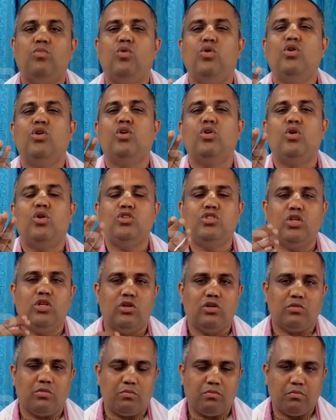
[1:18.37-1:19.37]
మూడు
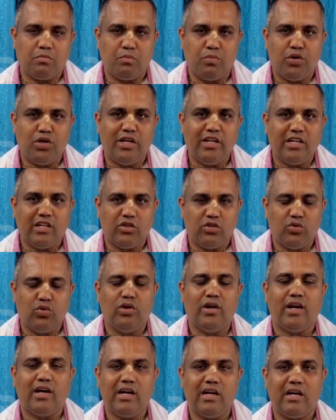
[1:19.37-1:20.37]
రోజులు పుట్టిన
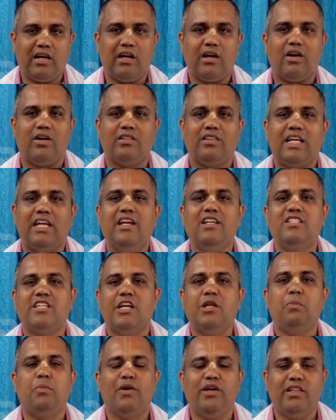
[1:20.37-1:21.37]
దూడ తల్లి
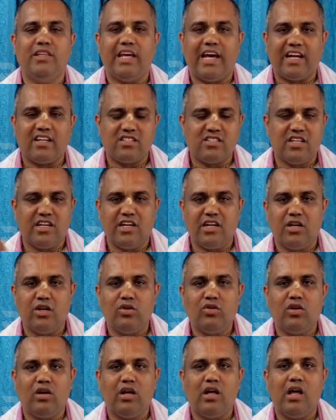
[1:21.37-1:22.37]
చనిపోయింది
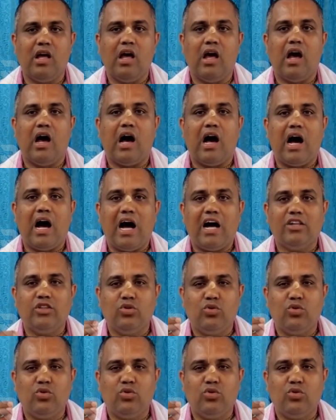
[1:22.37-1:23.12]
యాక్సిడెంట్లో ఆ